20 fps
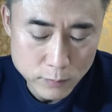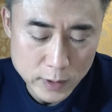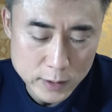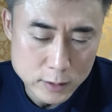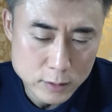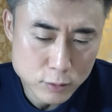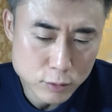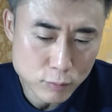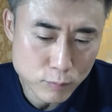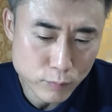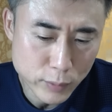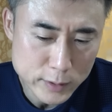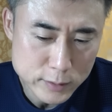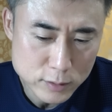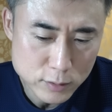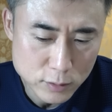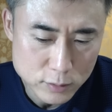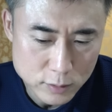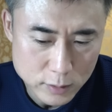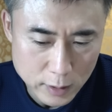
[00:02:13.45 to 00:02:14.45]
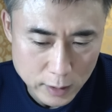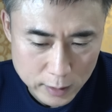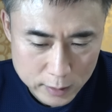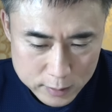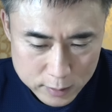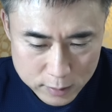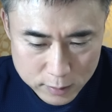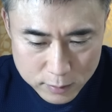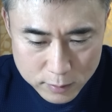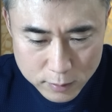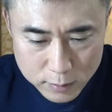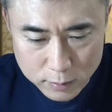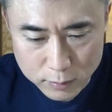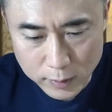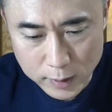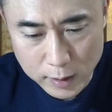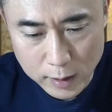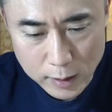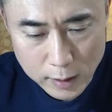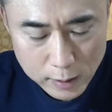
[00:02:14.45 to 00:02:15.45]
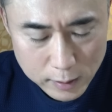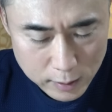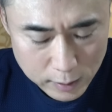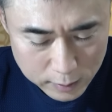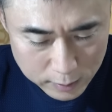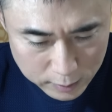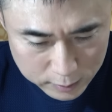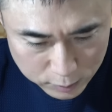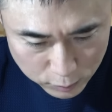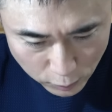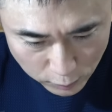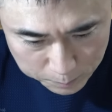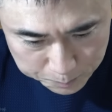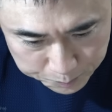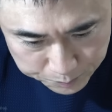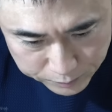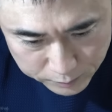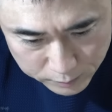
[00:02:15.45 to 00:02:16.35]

まあ、瞬発力がつくわけなんですよ。